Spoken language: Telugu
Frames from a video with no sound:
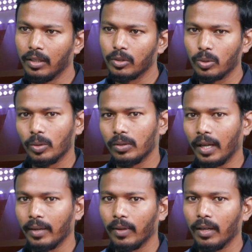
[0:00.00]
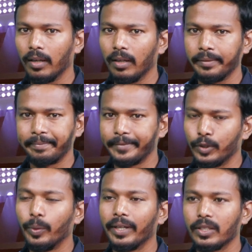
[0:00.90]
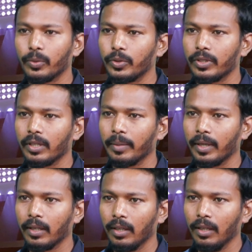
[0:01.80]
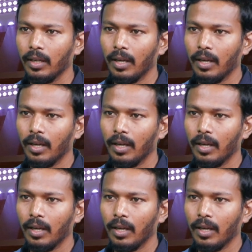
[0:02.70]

సో దానివల్ల టూ వికెట్స్ వచ్చేసాయి మనకి